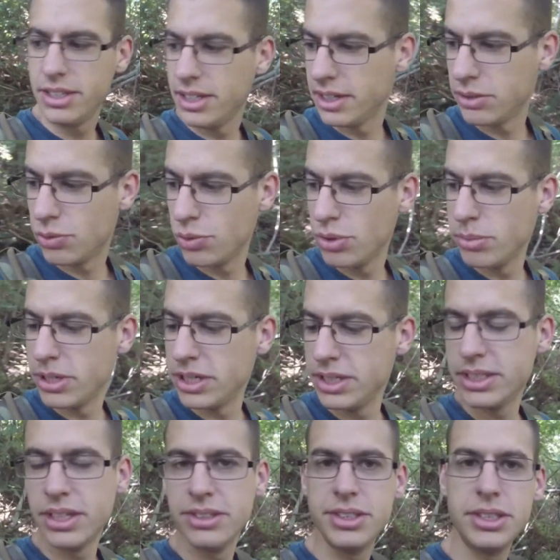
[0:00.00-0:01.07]
et tout le
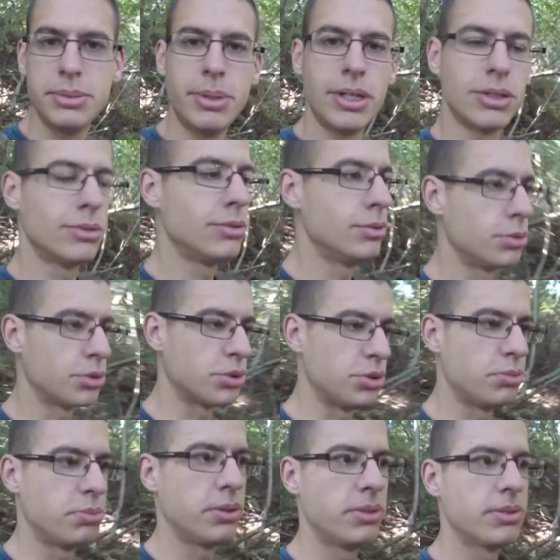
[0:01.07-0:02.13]
maïs a disparu donc je
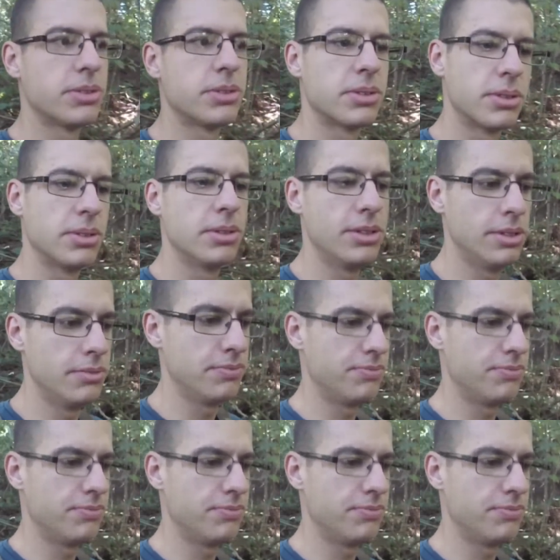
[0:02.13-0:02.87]
pense que